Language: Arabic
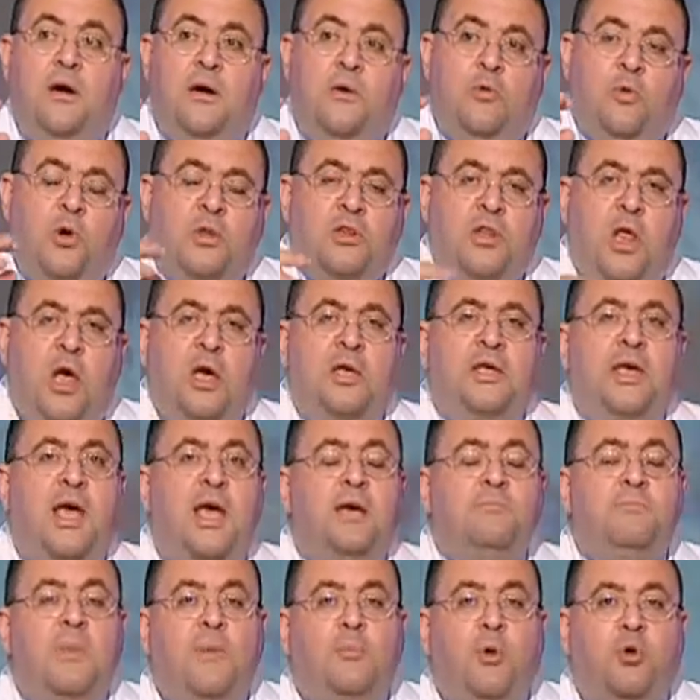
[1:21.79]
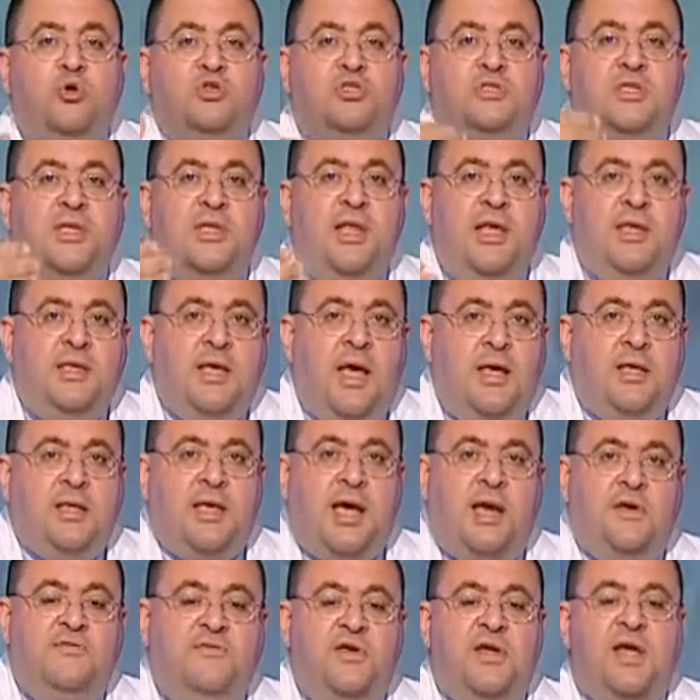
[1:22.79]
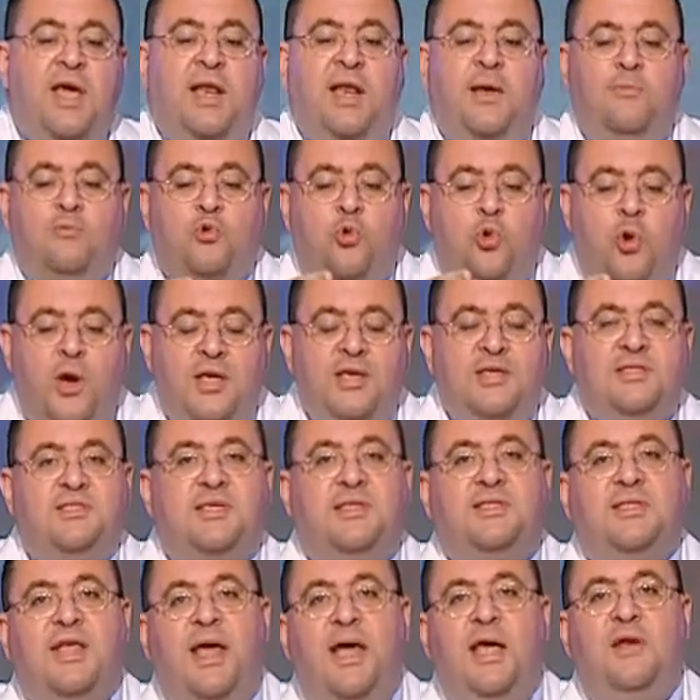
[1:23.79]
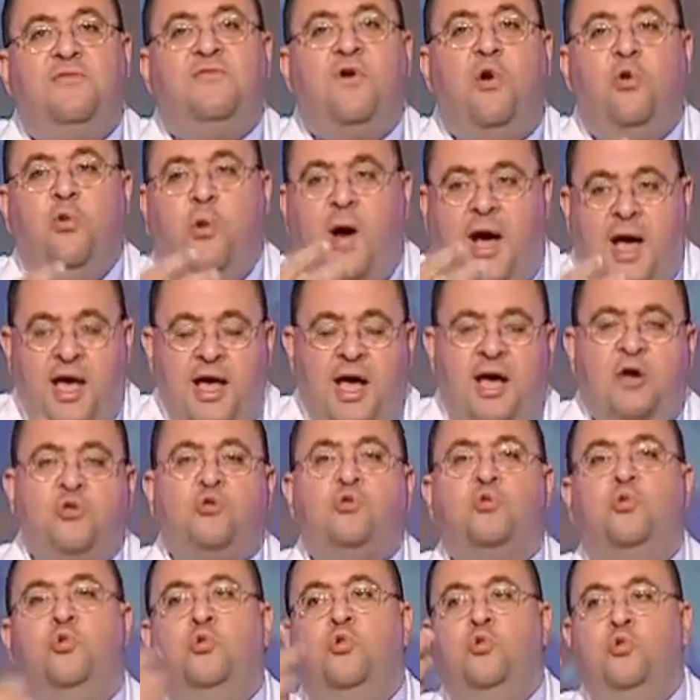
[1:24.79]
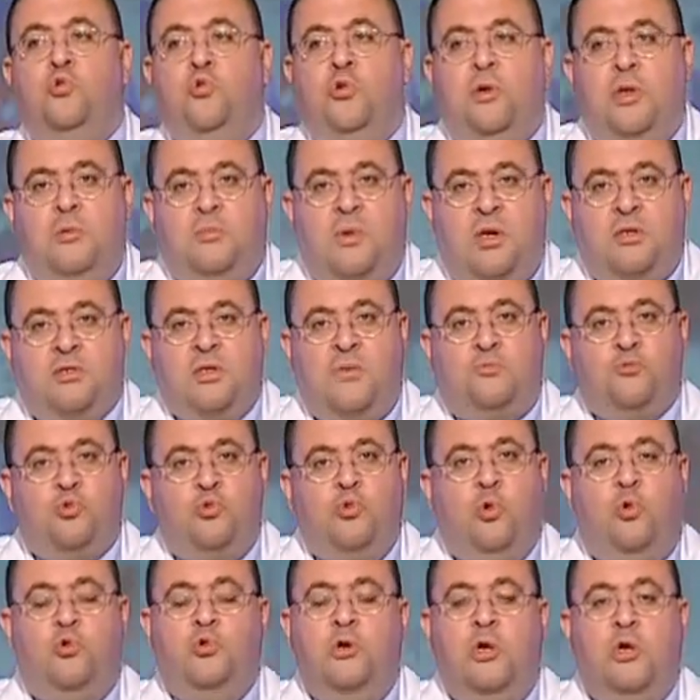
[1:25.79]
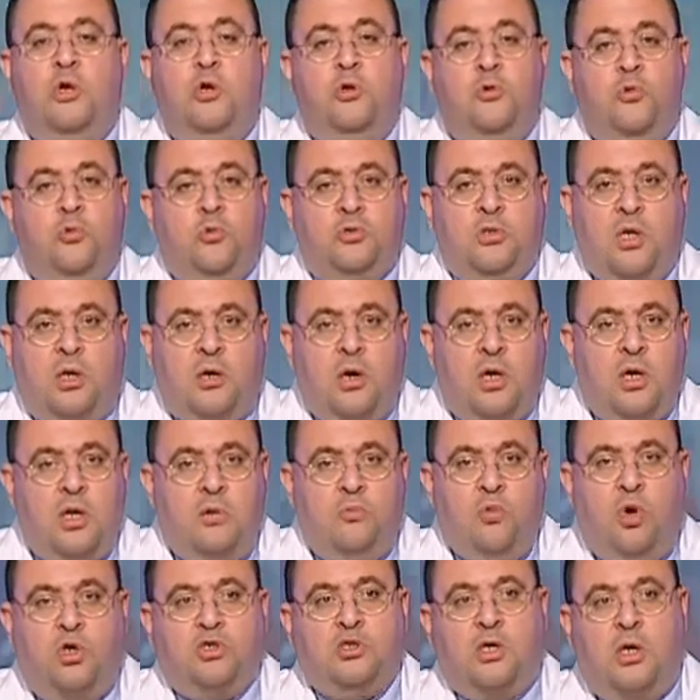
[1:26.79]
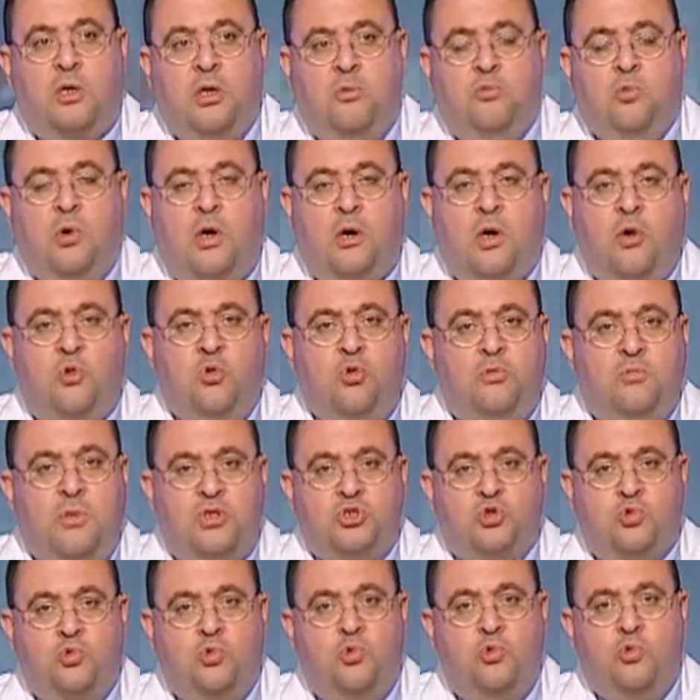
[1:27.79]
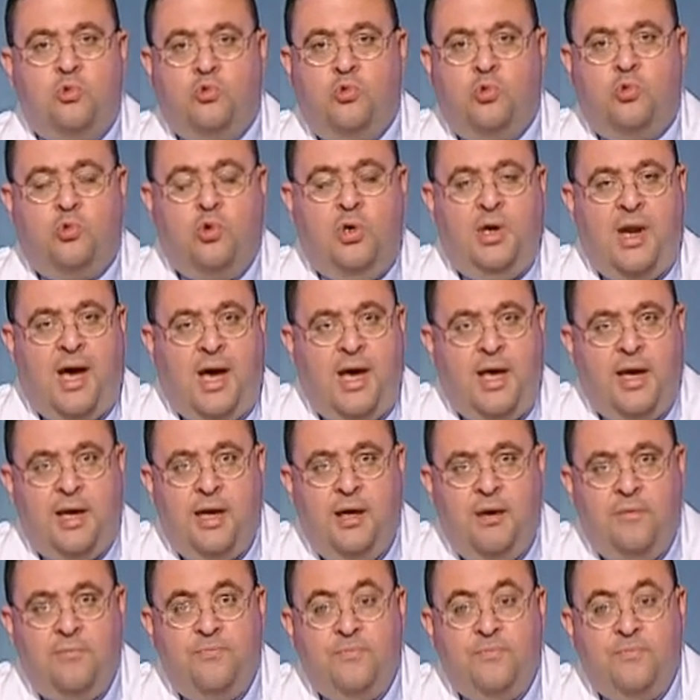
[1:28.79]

والله يا اما بحسن نيه يعني في كلام كويس اتقال فهو هياخده ويقوله للمرضى بتوعه وده راجل محترم ورجل مشكور وكل حاجه